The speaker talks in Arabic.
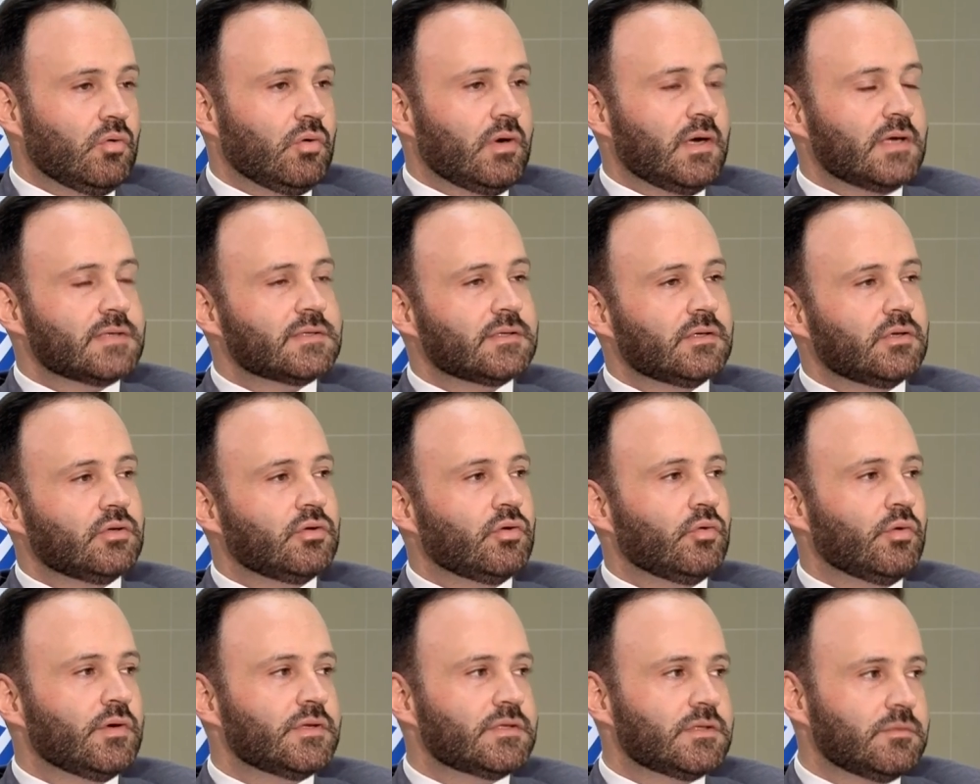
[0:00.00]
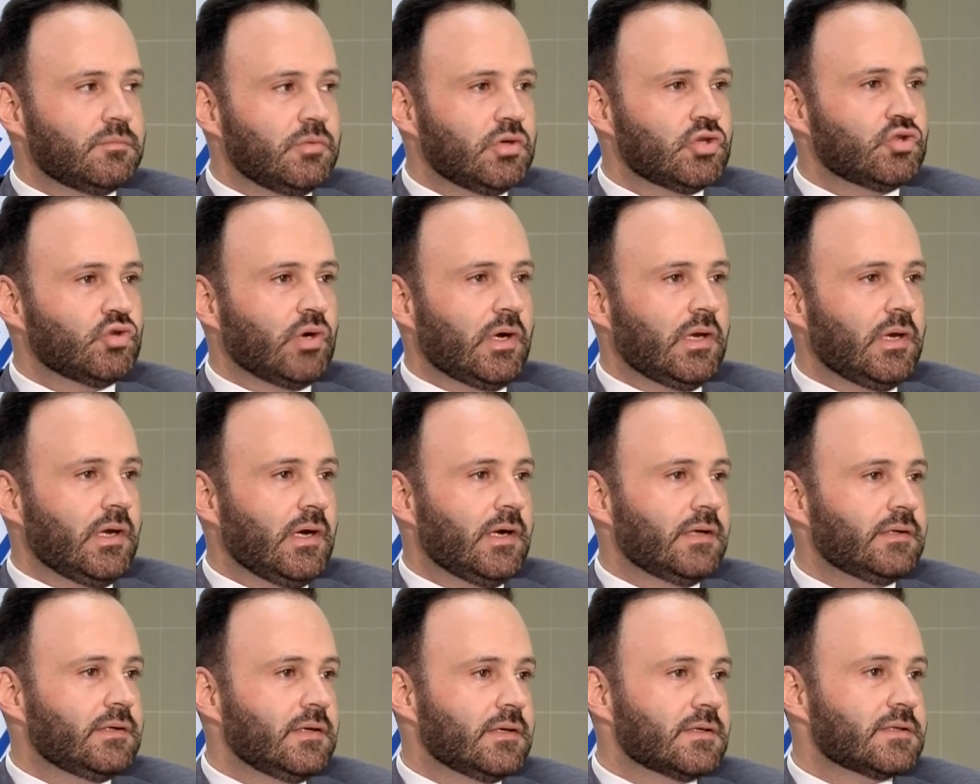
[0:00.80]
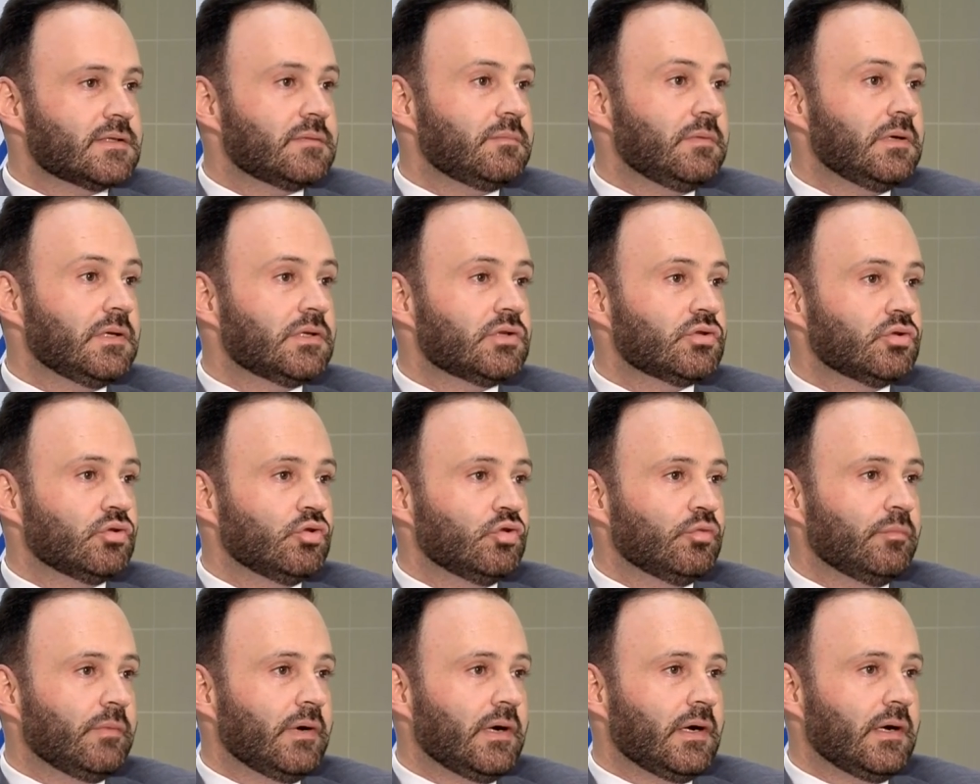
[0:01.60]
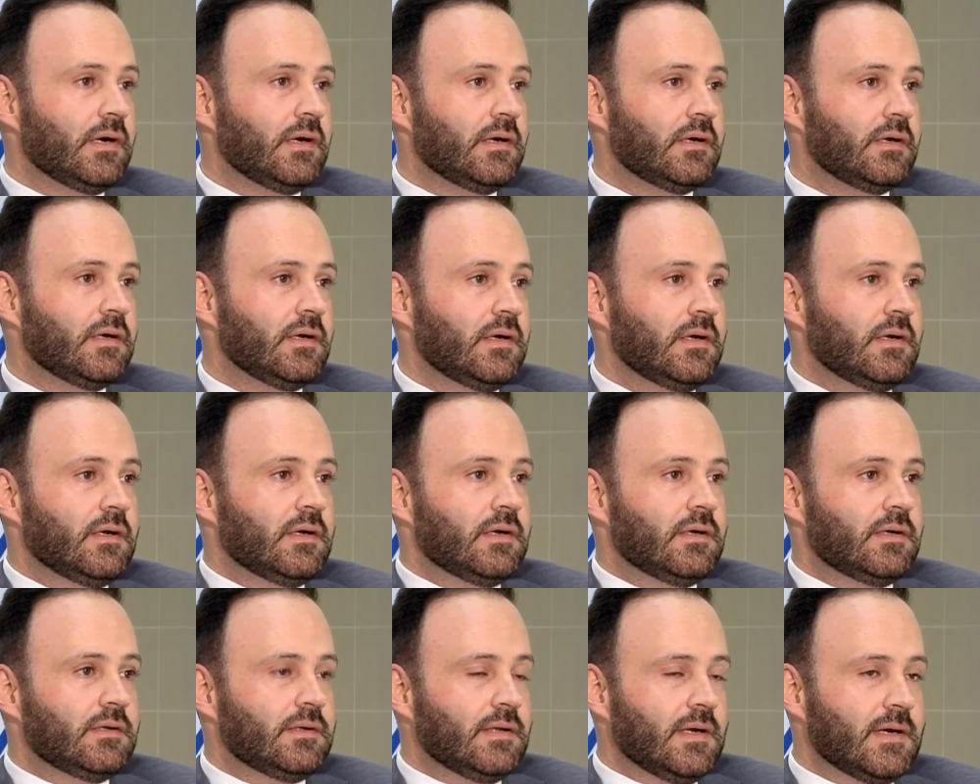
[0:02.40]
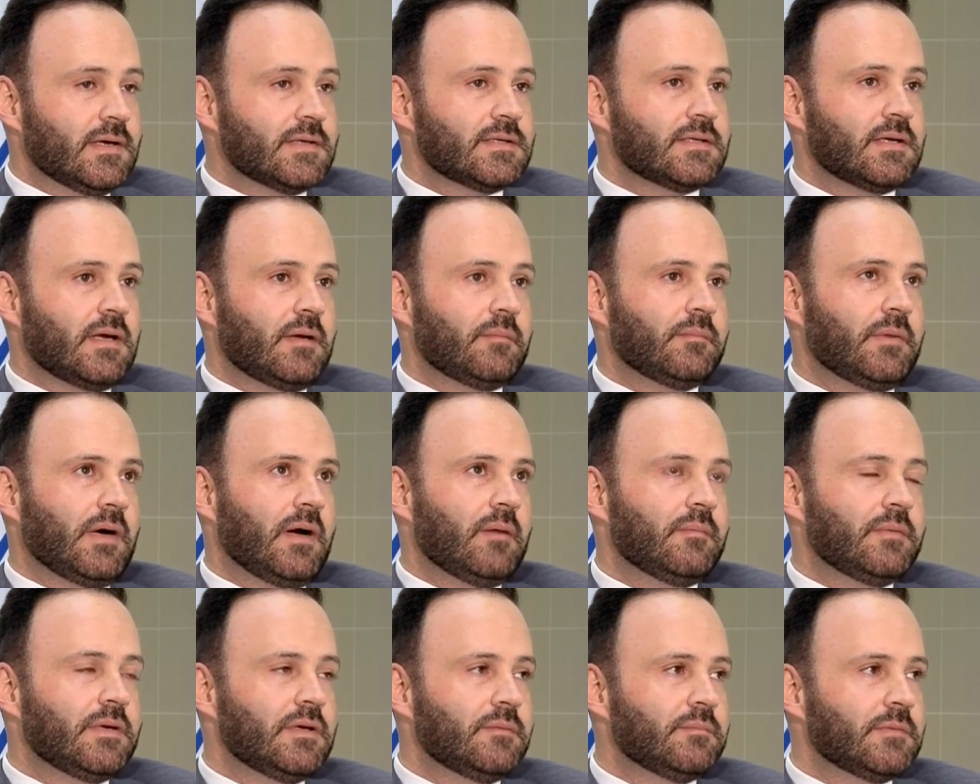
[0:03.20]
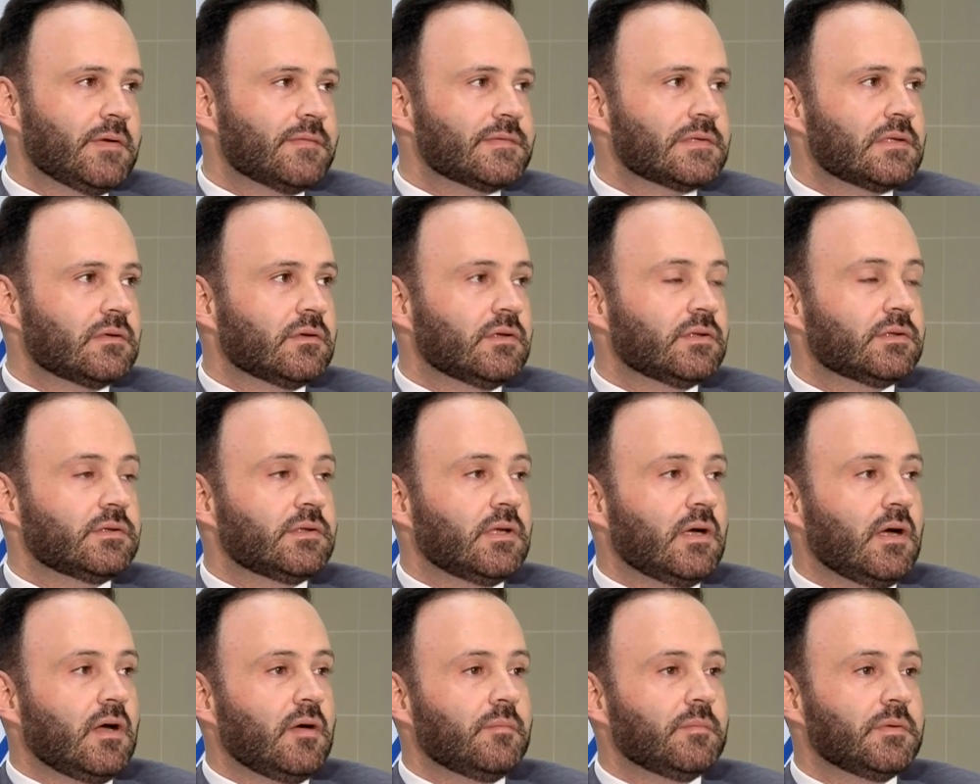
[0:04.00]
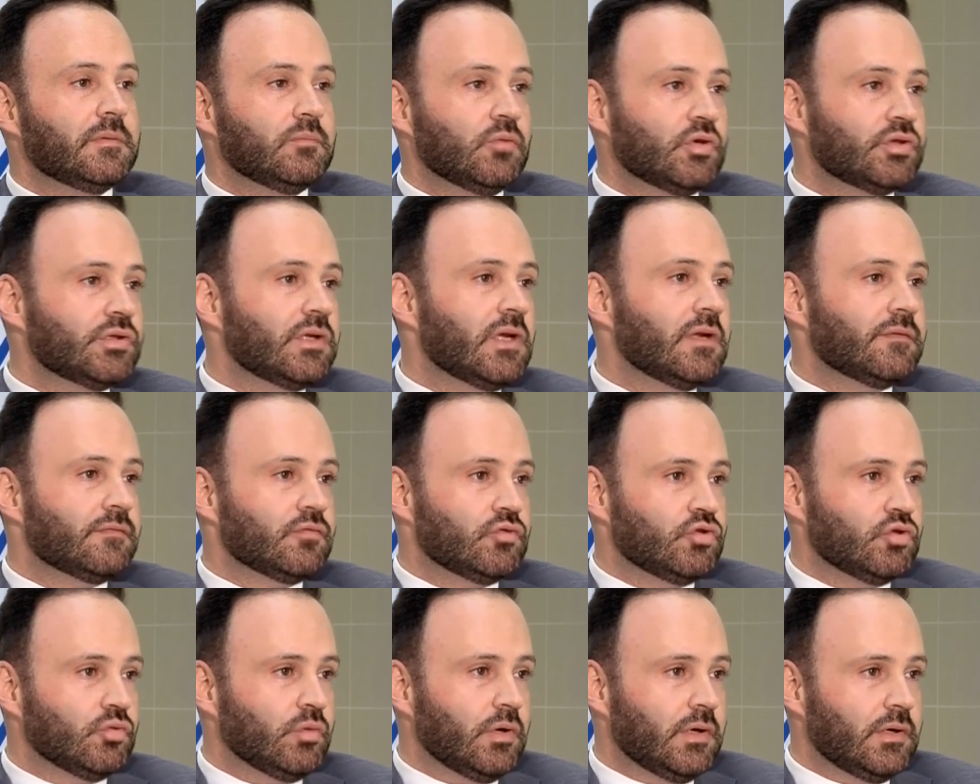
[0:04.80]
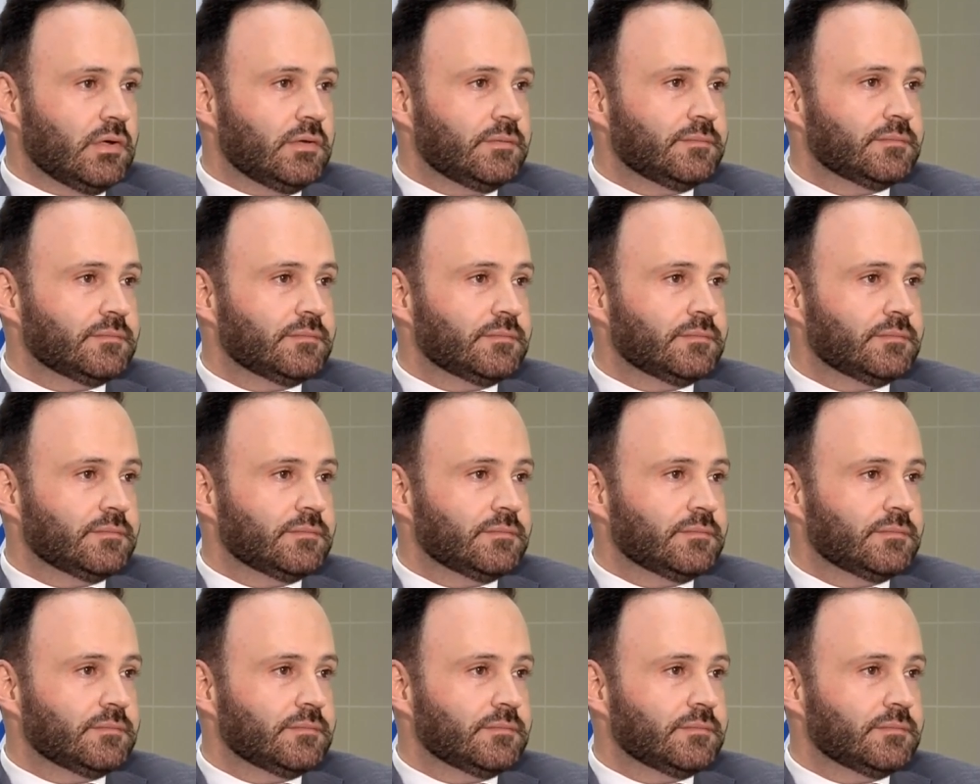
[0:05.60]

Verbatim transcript: خاصة انه وقت بيجوا على ايدكس بيلتقوا مع ناس عاملين نفس القطاع من مختلف الدول